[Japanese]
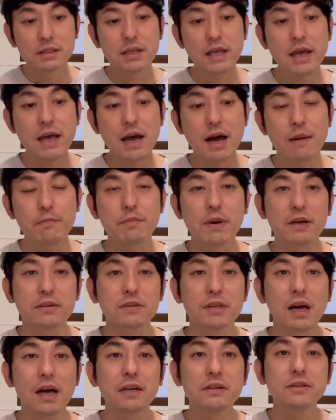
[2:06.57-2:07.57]

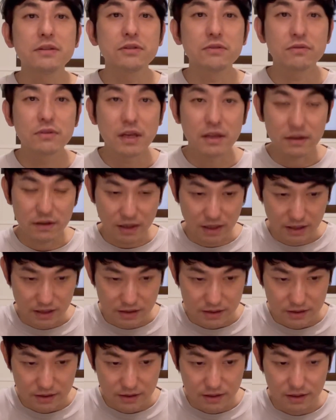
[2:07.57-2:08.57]
1830年
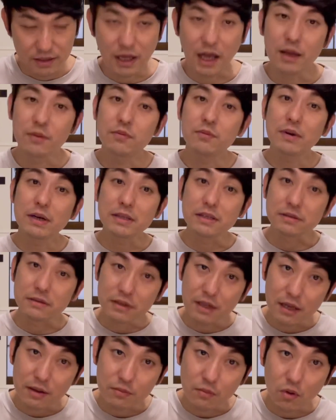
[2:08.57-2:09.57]
代、えー、だいぶ前です
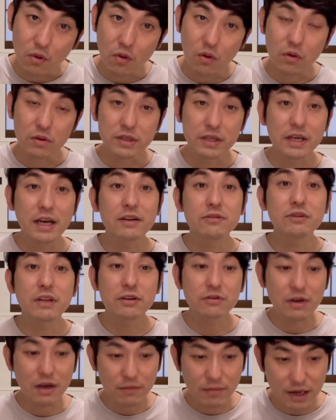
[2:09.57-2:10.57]
ね、もう200
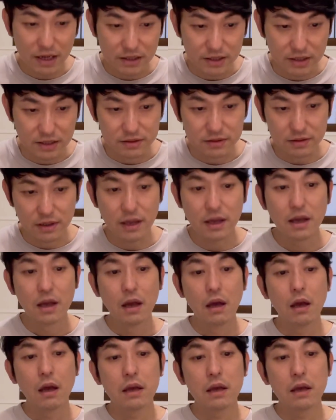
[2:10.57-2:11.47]
年ぐらい前にですね、